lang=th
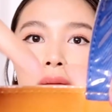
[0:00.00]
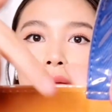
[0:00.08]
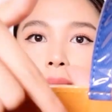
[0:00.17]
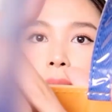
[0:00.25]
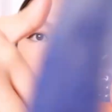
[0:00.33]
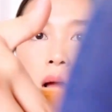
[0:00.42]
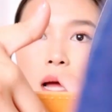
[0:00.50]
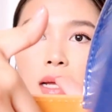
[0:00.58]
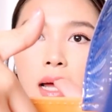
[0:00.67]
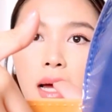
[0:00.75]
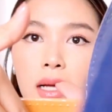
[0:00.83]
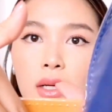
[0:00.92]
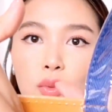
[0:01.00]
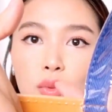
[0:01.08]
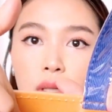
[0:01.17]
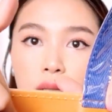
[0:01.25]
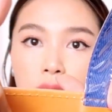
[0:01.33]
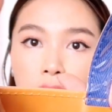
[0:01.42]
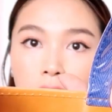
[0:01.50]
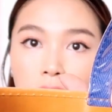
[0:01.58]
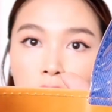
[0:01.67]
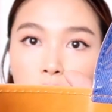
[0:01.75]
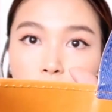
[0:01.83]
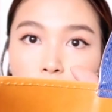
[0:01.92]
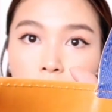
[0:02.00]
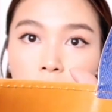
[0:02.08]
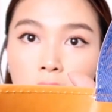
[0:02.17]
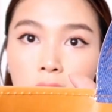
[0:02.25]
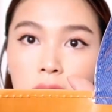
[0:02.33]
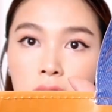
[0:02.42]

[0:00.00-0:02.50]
ดีมากอยากให้ดูดีเทลนะคะ